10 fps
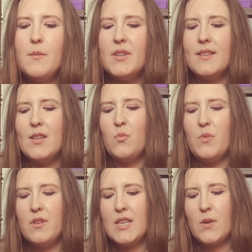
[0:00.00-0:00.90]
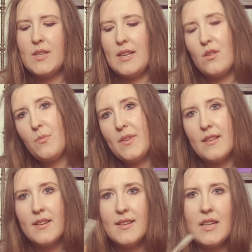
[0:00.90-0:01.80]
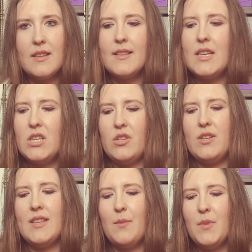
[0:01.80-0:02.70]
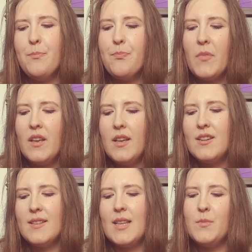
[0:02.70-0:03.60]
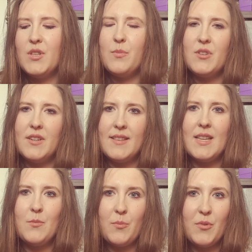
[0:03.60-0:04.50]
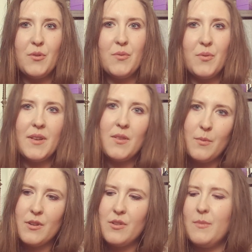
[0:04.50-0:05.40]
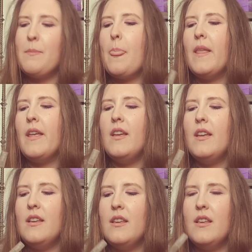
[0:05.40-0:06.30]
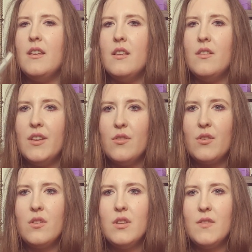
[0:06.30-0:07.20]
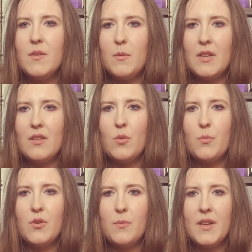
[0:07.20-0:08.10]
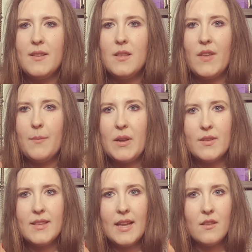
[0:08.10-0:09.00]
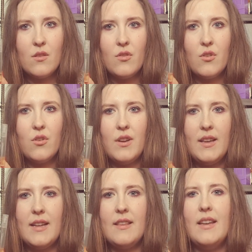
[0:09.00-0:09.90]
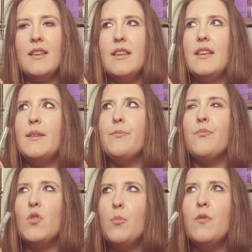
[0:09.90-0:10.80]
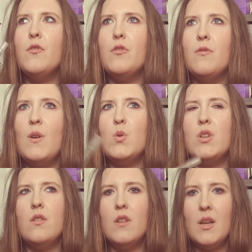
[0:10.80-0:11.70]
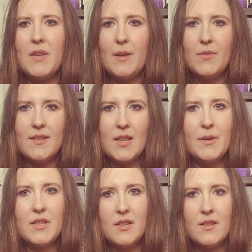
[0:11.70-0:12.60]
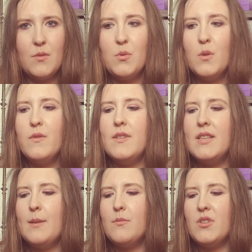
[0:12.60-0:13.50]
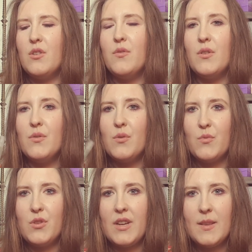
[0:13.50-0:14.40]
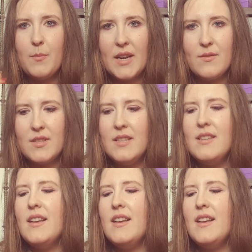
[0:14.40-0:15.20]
Przestał mi działać a to mizer. Niestety zdarza się czasami. Czasami się po czasie sam odblokowuje. Zobaczymy. I niejednokrotnie wspominano o podobieństwie palosanto do Corrigana i to powodowało, że ciągle miałam ten zapach gdzieś z tyłu głowy, wiedziałam, że go w końcu muszę sprawdzić.